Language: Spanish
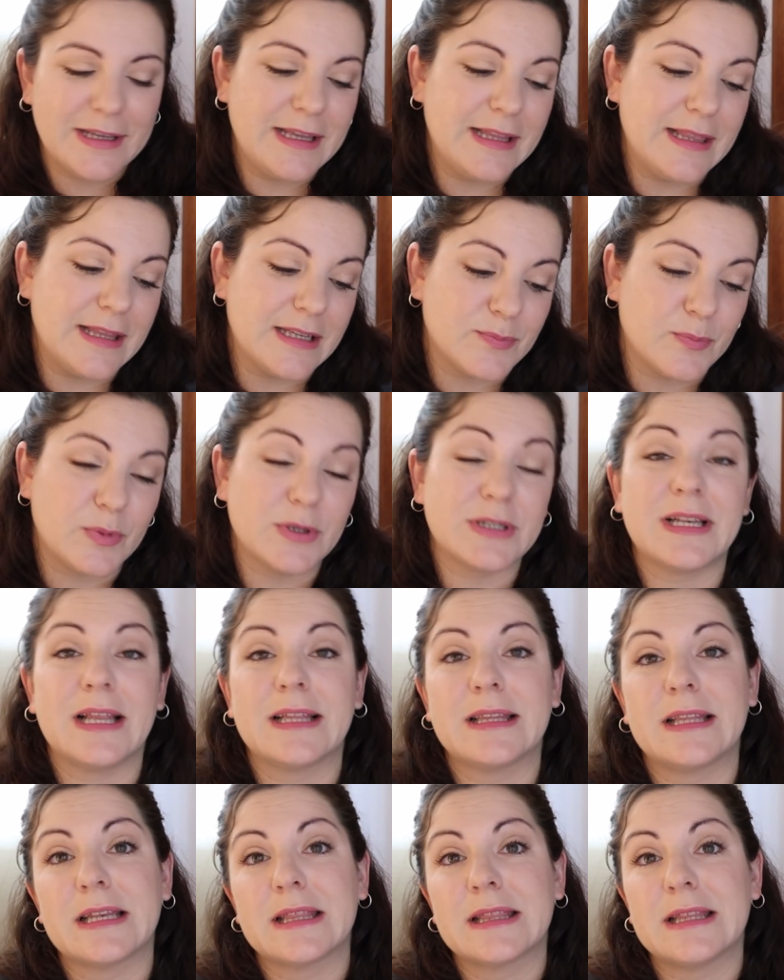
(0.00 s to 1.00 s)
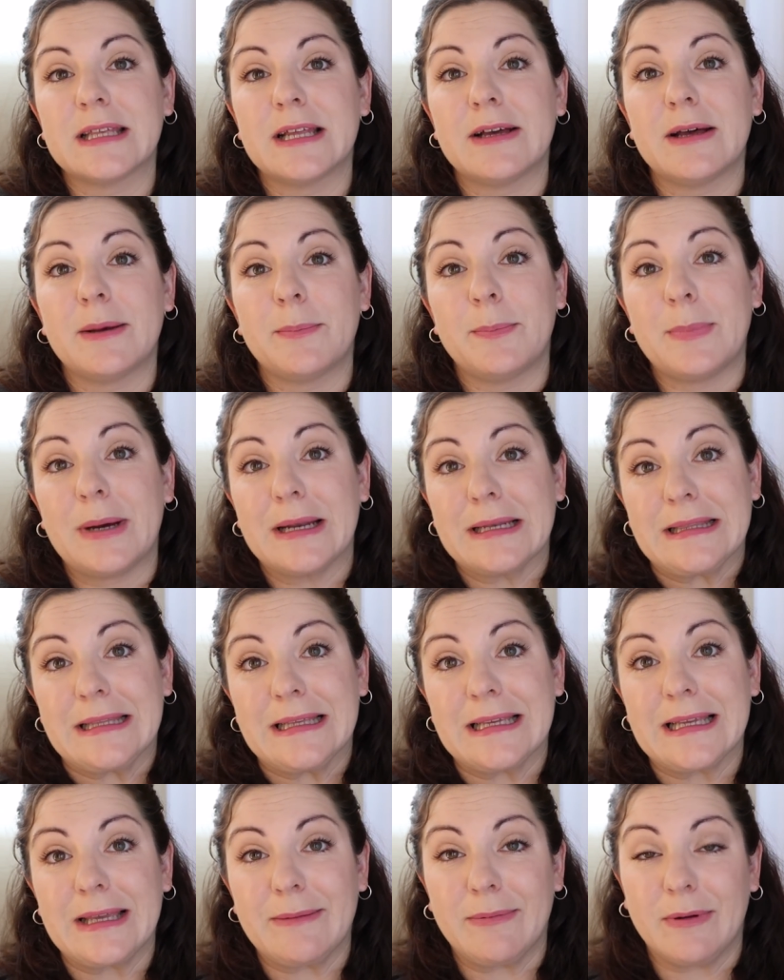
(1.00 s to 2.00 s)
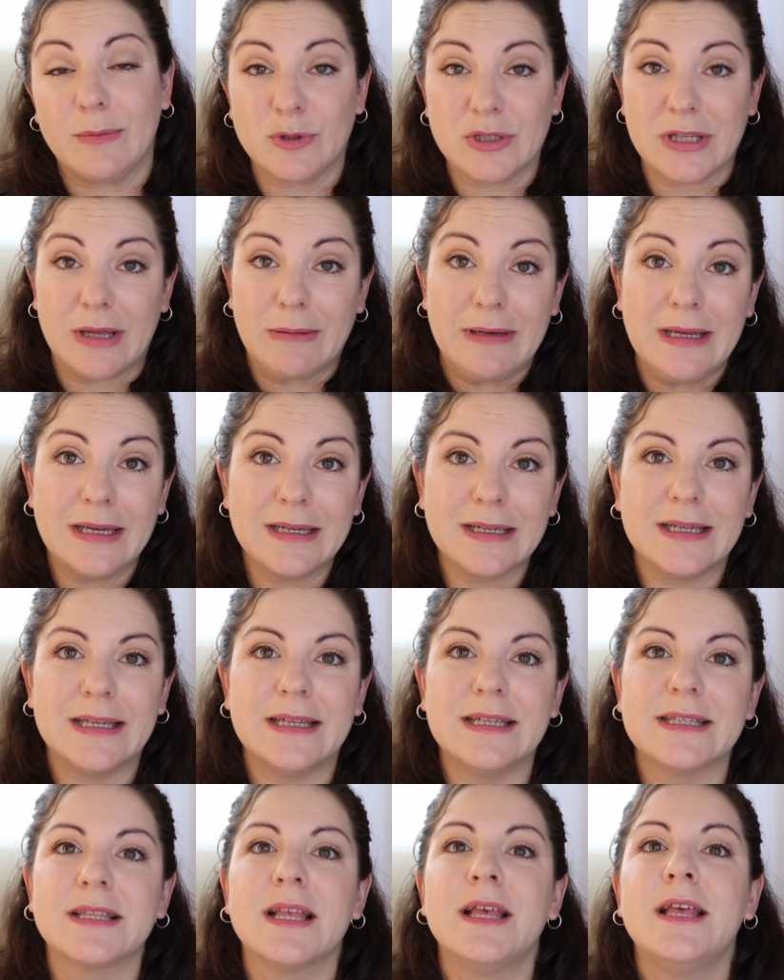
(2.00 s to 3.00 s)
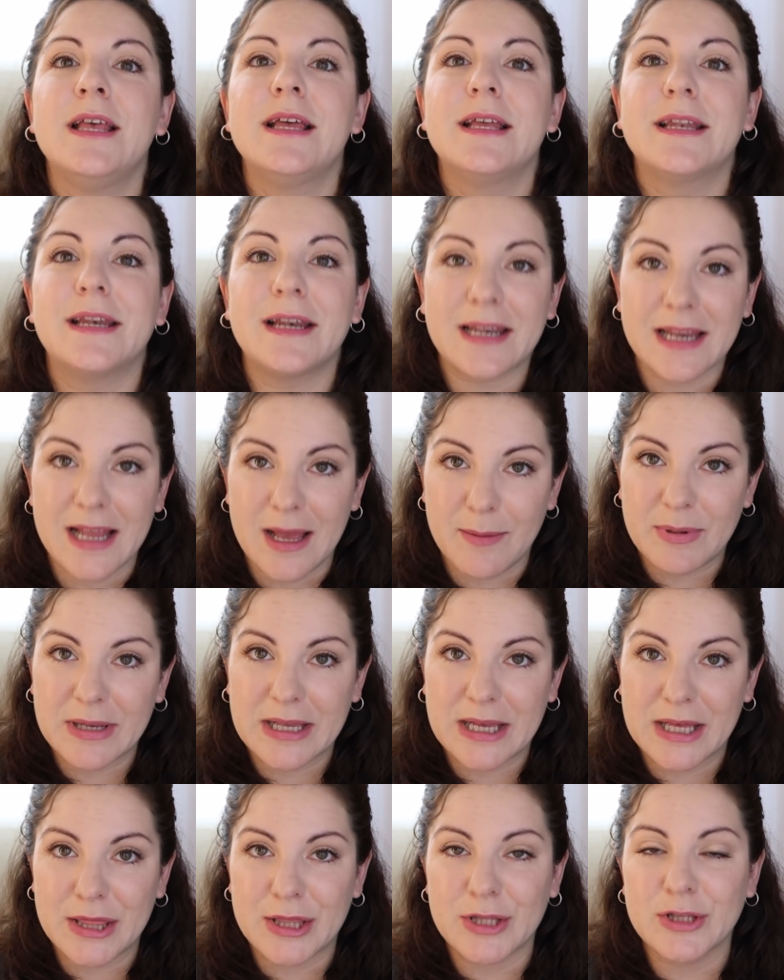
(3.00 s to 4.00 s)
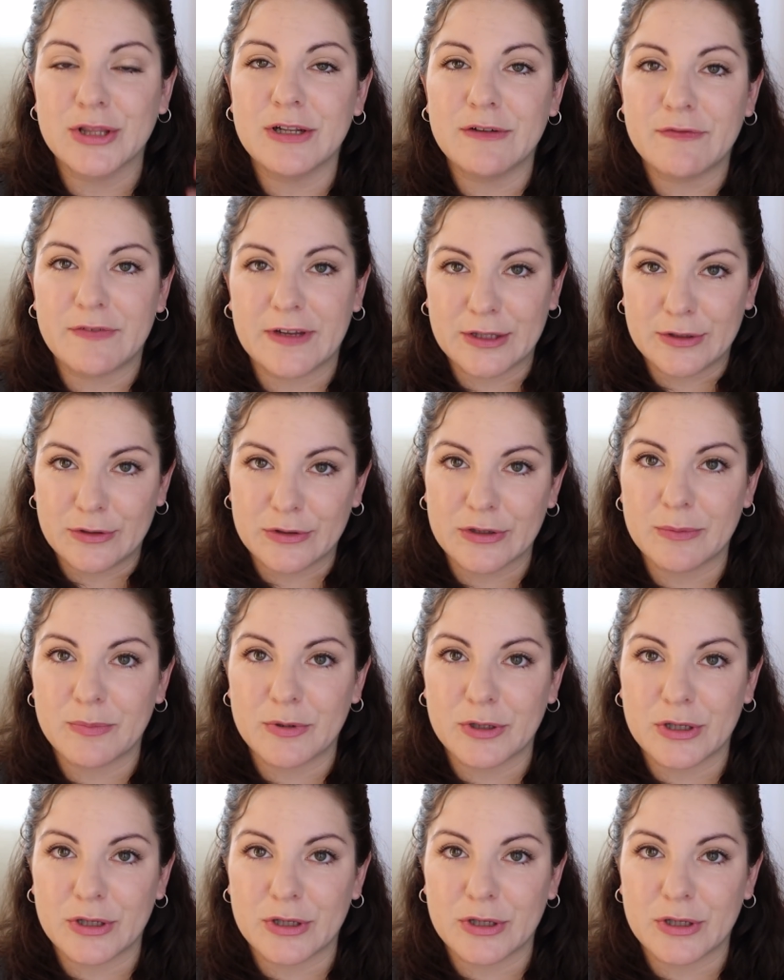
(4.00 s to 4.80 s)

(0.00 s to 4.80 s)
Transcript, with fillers: Y después la tercera parte que vamos a hablar es reaplicación del factor de